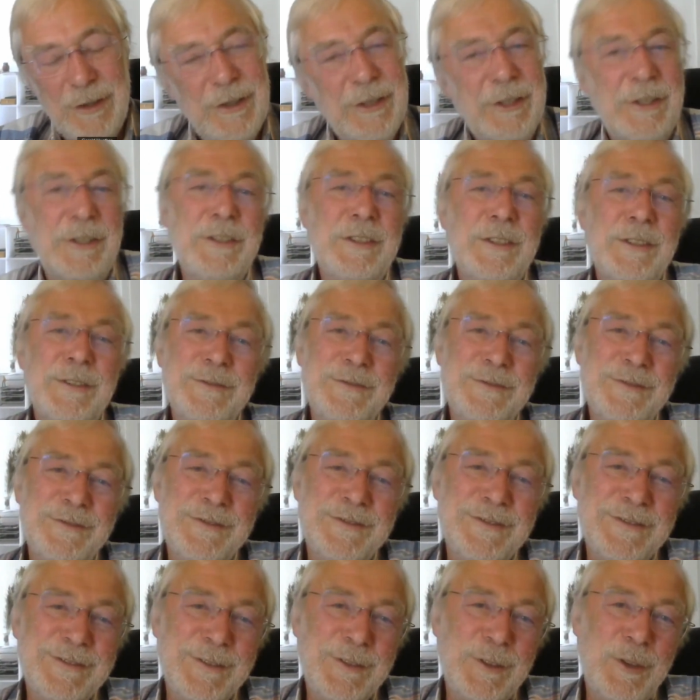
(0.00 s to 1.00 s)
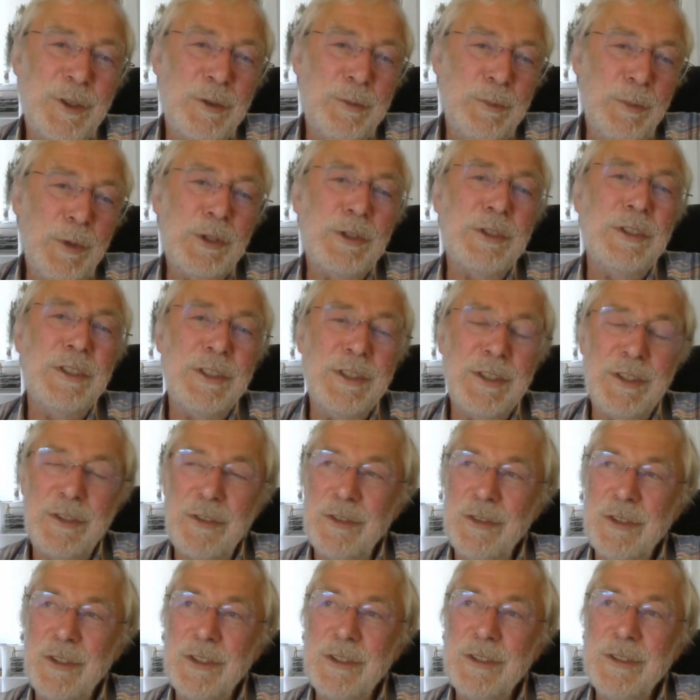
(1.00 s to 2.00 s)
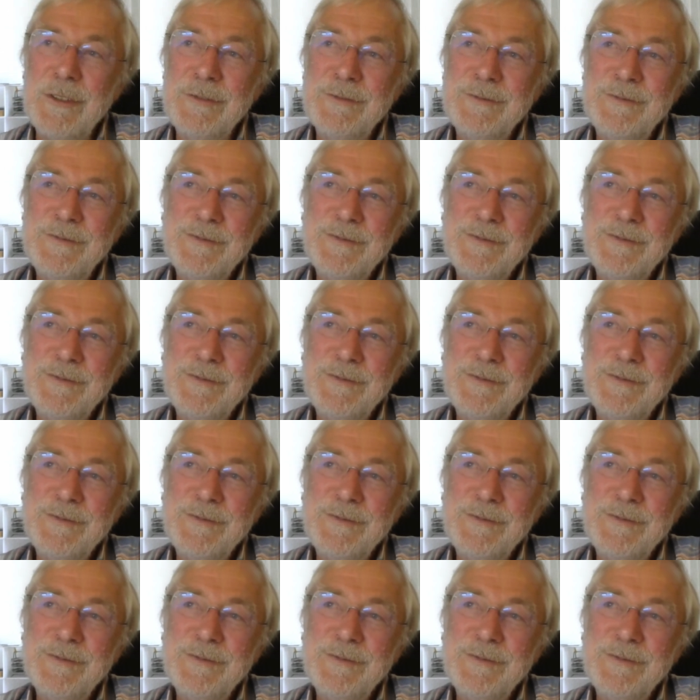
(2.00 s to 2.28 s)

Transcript: nicht. Und das möchte ich jetzt nicht.